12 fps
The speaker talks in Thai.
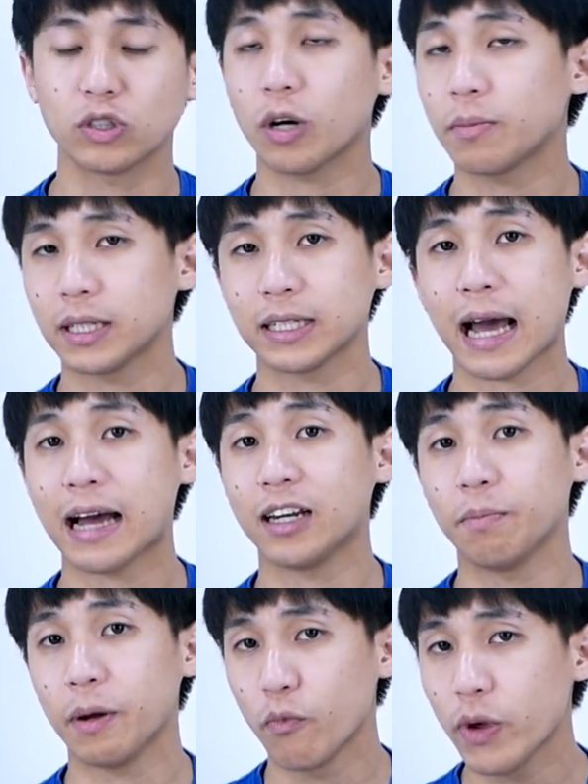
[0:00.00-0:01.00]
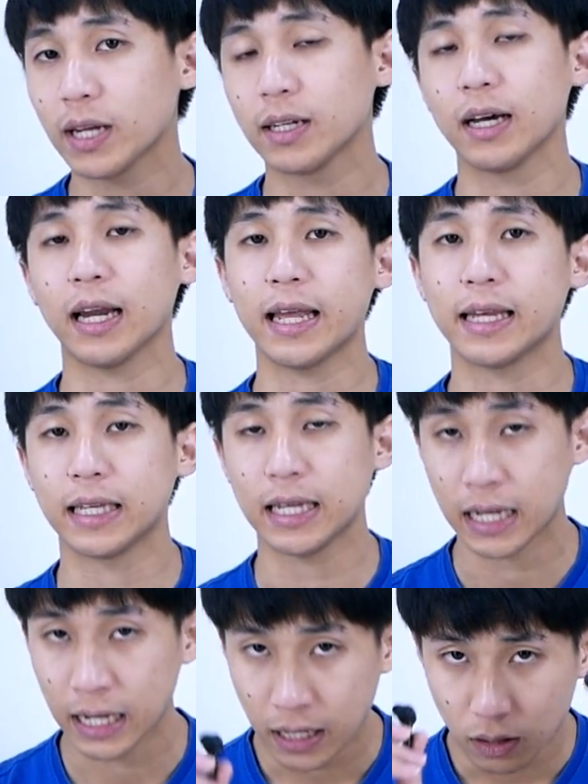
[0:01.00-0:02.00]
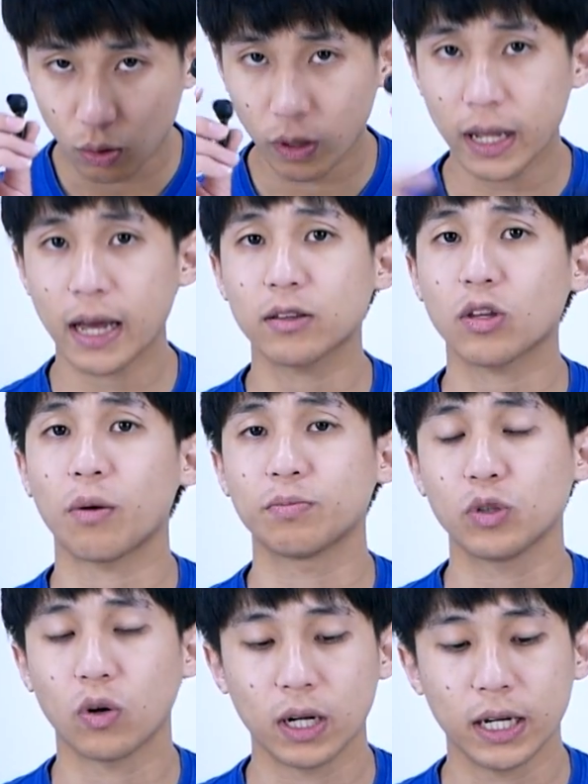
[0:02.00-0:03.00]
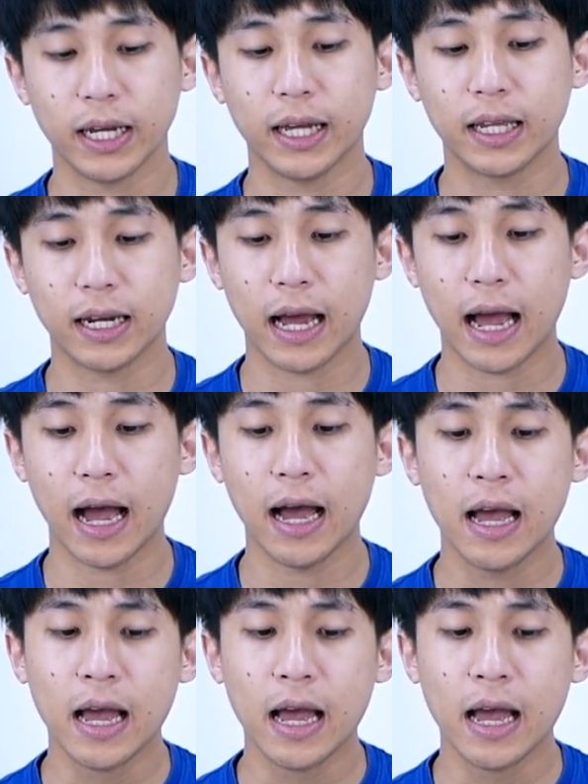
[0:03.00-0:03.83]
นชอบเดินทางหรือไปวิ่งหรืออะไรอย่างนี้ตัวนี้ตอบโจทย์เลยนะฮะ